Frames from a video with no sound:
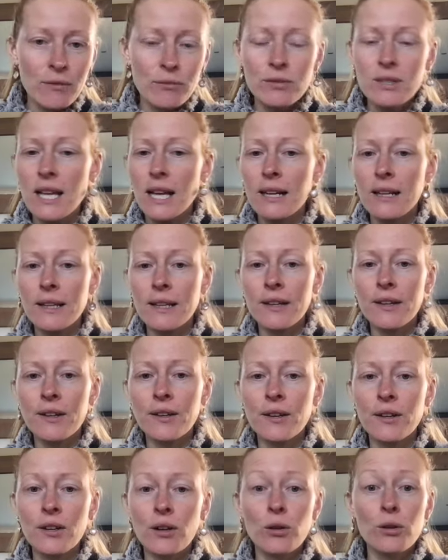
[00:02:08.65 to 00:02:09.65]
vous allez
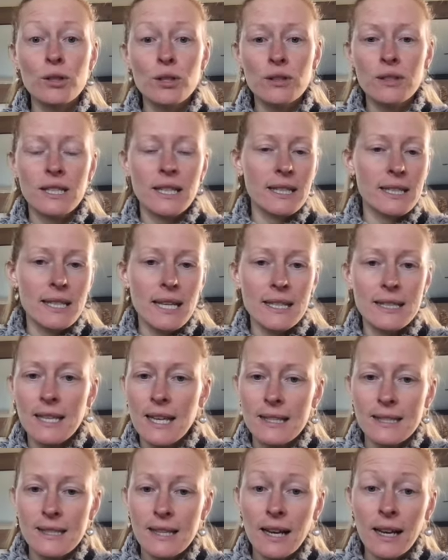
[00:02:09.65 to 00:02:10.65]
ressentir ça,
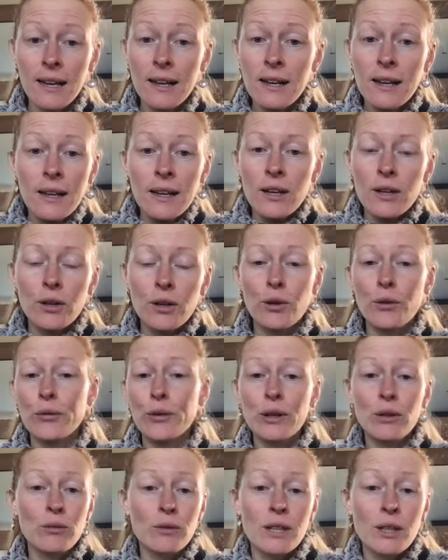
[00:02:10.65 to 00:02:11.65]
ça, ça. en
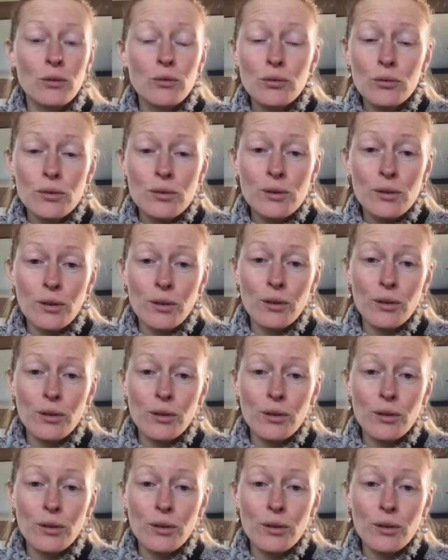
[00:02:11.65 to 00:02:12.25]
fait, on est tous